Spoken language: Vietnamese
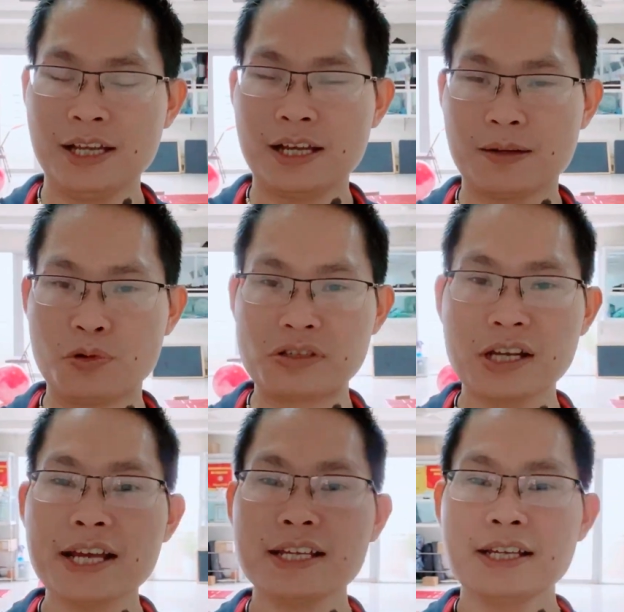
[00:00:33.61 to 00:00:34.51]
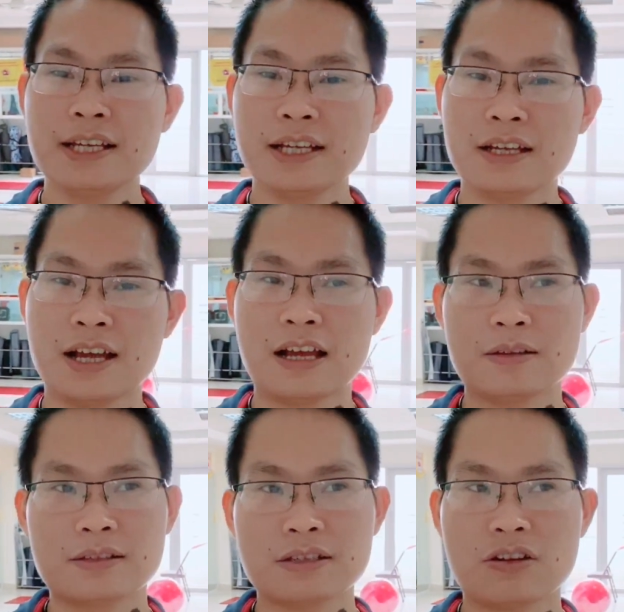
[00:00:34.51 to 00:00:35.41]
ờ, bốn à, rưỡi
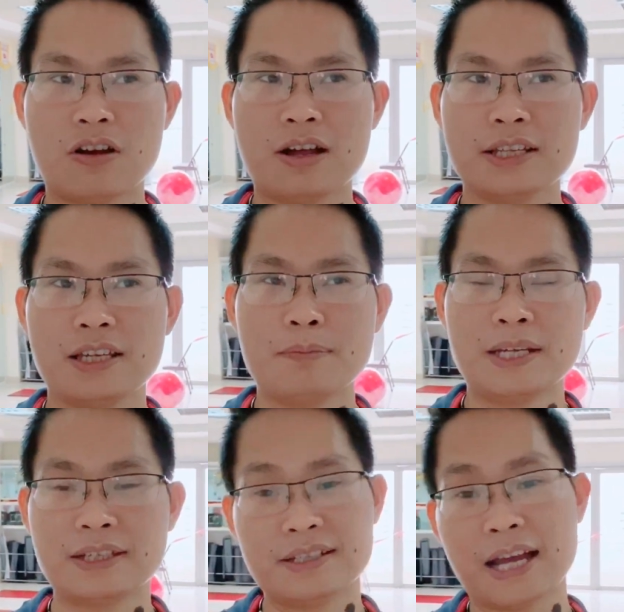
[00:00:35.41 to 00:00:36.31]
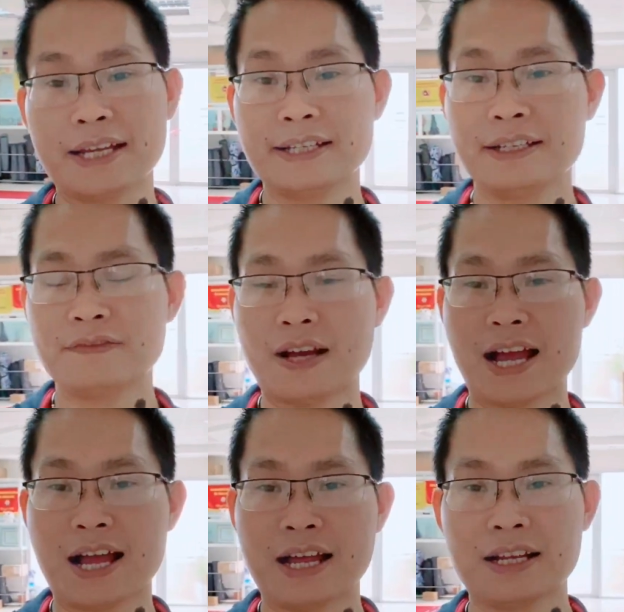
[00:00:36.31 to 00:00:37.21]
à, sau đó thì mình tỉnh dậy
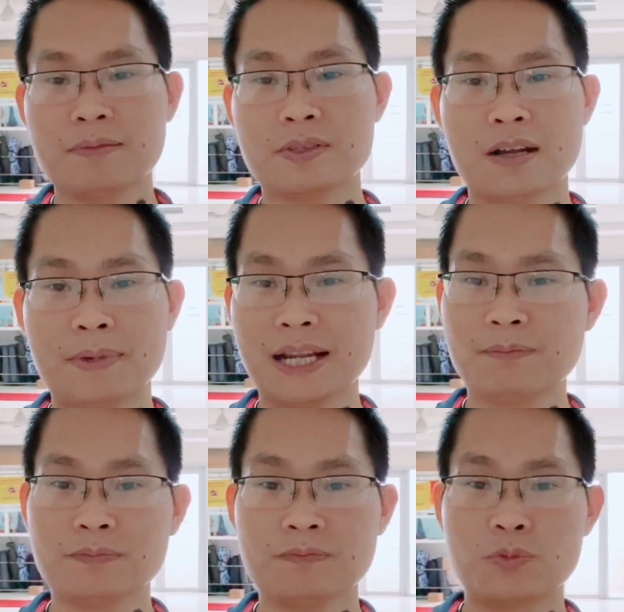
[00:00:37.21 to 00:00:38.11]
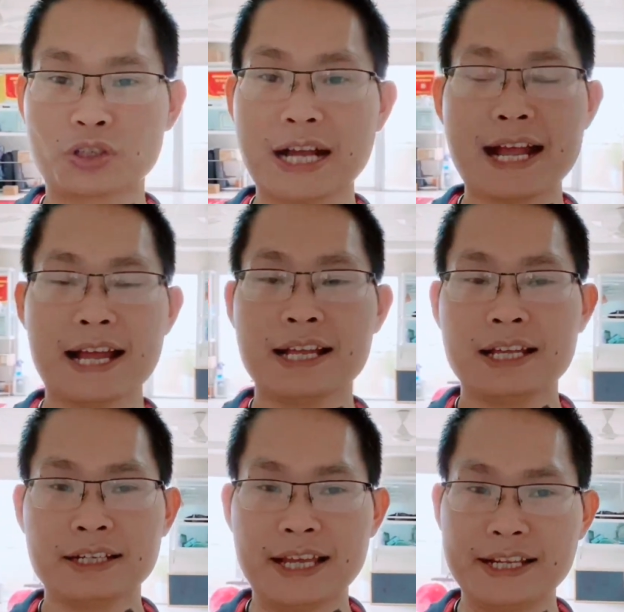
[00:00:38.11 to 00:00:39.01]
và 5 giờ 15 một ca
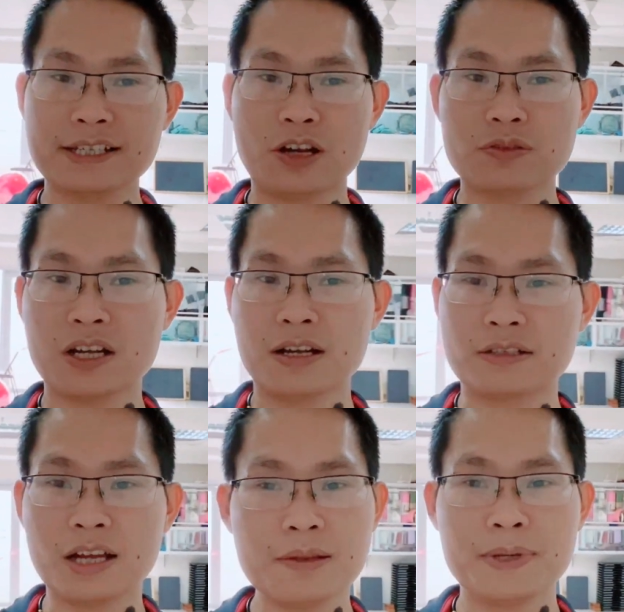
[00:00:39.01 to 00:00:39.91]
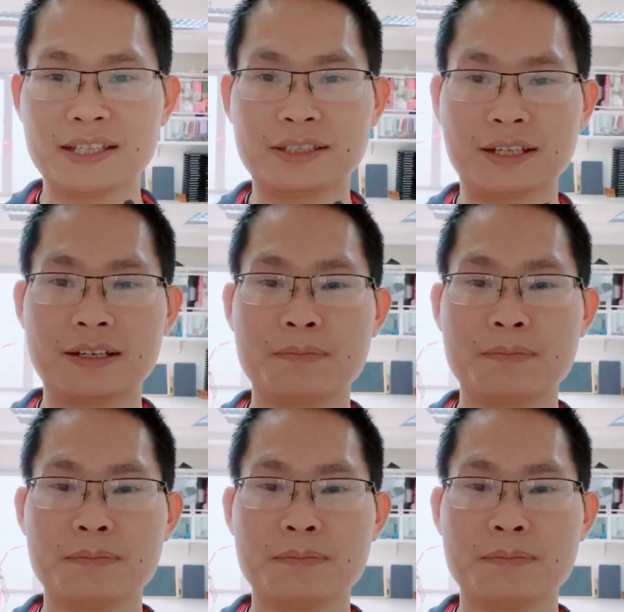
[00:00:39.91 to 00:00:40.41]
đến 6 giờ rưỡi mình tỉnh,